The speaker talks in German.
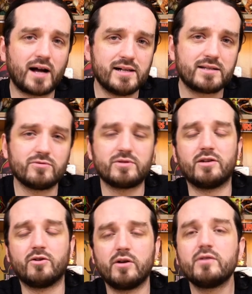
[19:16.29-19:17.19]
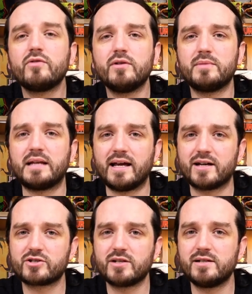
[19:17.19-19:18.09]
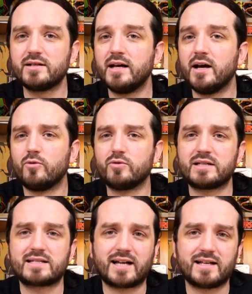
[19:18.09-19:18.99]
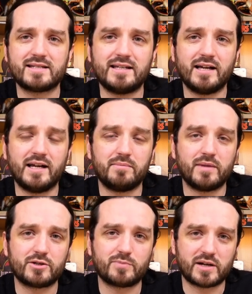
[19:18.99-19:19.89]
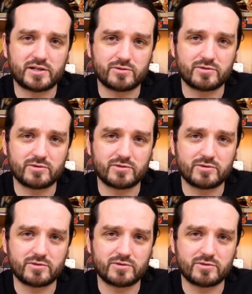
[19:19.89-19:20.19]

alten und den neuen Filmen herstellt und das Ganze hier eben entsprechend